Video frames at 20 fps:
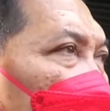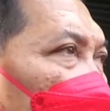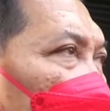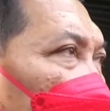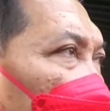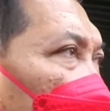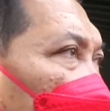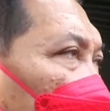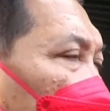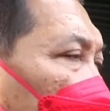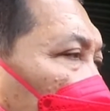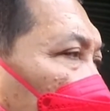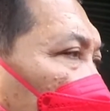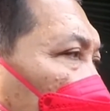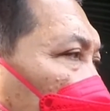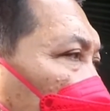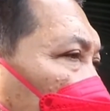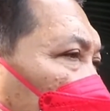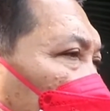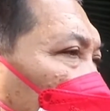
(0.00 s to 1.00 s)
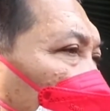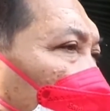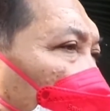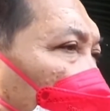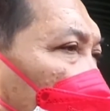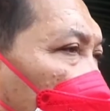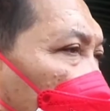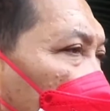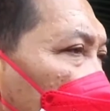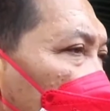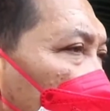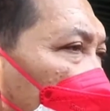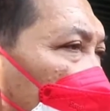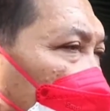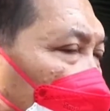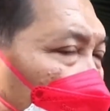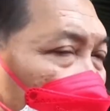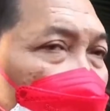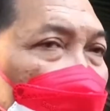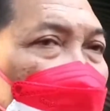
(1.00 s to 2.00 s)
terutama kalau hari Jumat
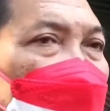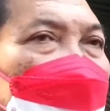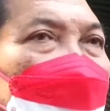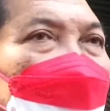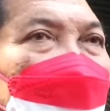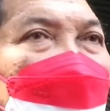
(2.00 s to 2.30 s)
itu kan